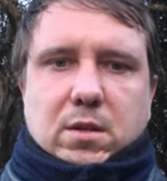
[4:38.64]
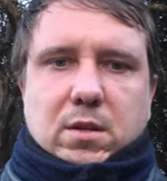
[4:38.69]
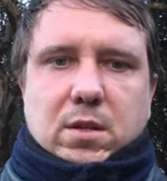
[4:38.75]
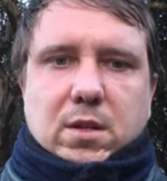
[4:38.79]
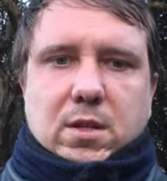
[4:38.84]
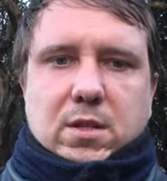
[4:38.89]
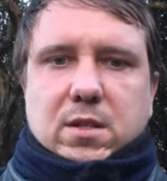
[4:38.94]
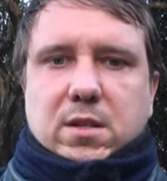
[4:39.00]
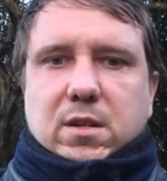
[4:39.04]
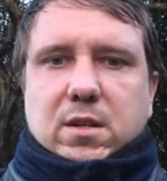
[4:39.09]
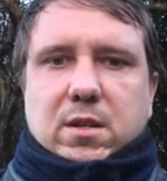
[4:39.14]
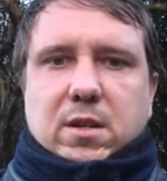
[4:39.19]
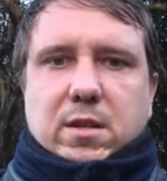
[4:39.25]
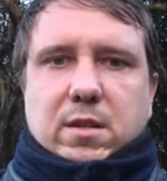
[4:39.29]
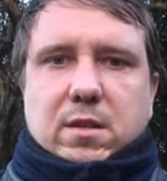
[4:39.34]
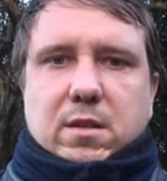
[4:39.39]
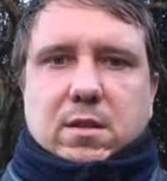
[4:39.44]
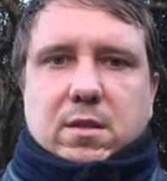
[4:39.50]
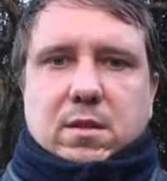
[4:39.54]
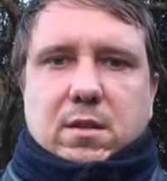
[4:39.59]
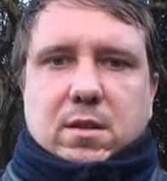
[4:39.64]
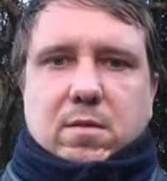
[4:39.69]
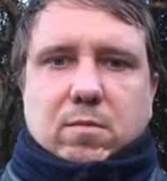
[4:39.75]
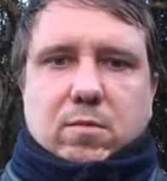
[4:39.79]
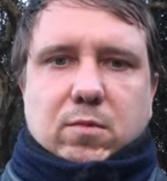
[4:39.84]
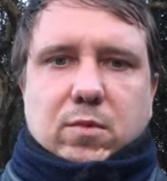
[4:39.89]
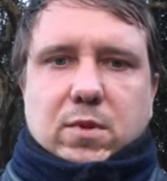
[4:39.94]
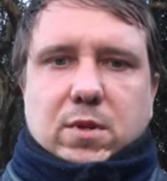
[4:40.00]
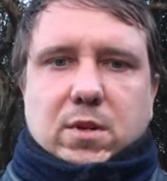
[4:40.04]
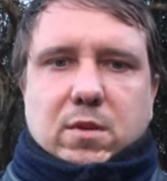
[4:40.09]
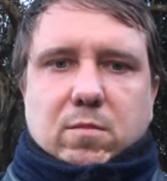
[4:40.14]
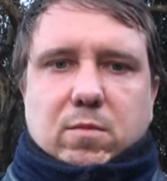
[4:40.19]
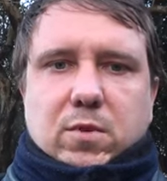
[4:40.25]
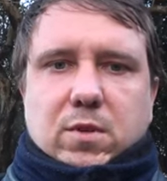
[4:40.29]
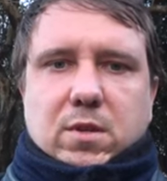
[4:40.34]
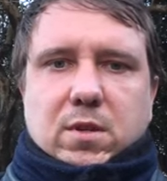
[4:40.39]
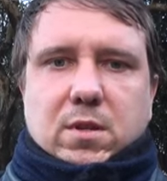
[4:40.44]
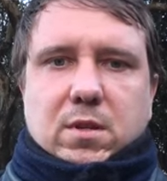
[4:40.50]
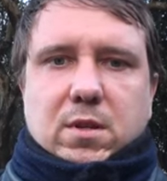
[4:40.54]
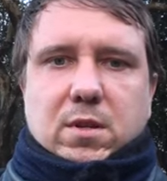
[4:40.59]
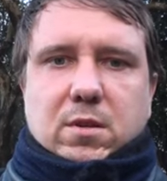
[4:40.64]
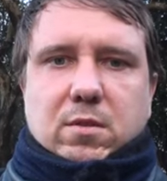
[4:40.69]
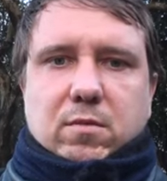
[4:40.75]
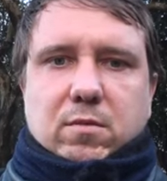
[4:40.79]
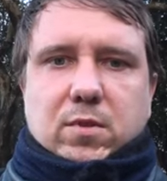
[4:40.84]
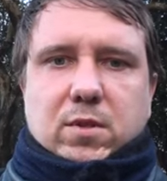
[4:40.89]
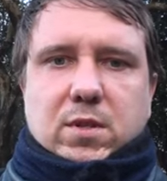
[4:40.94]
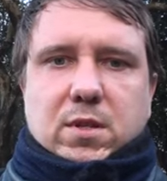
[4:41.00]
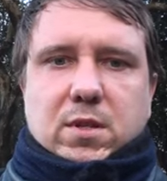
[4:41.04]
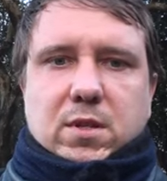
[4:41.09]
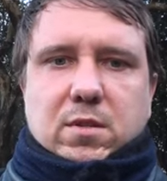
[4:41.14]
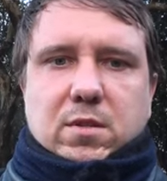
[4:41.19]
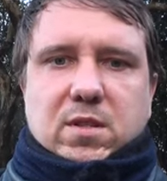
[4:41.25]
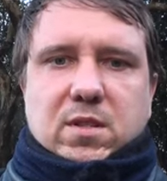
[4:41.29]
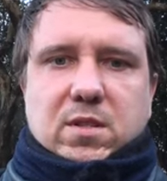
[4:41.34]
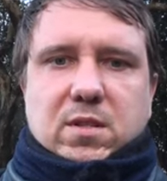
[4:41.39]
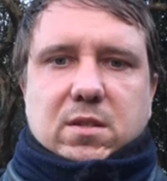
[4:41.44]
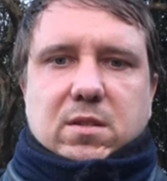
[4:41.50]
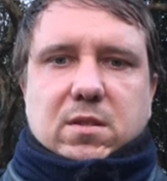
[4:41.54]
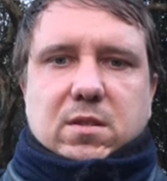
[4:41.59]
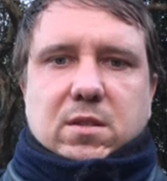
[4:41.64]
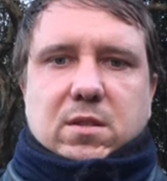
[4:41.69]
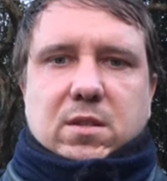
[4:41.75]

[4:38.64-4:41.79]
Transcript: Если хотите там куда-нибудь отдохнуть, съездить,